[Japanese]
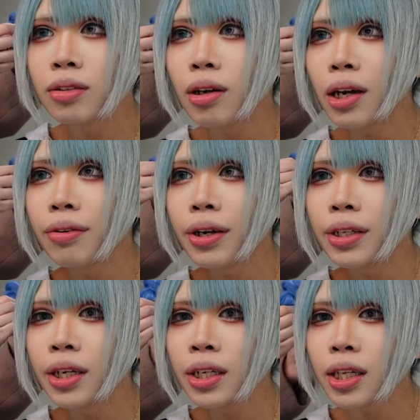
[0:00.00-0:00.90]

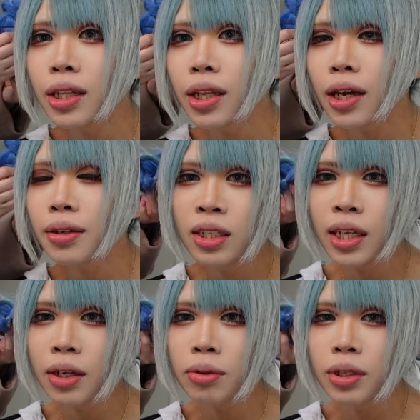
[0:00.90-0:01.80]
ワイワイできたんで
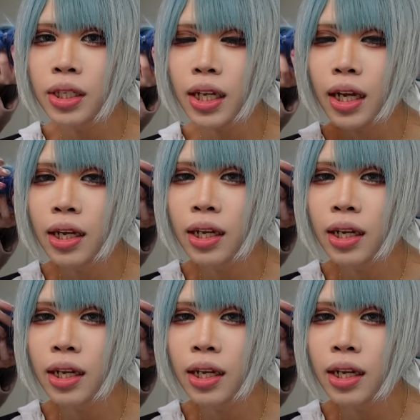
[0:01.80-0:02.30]
最高でした。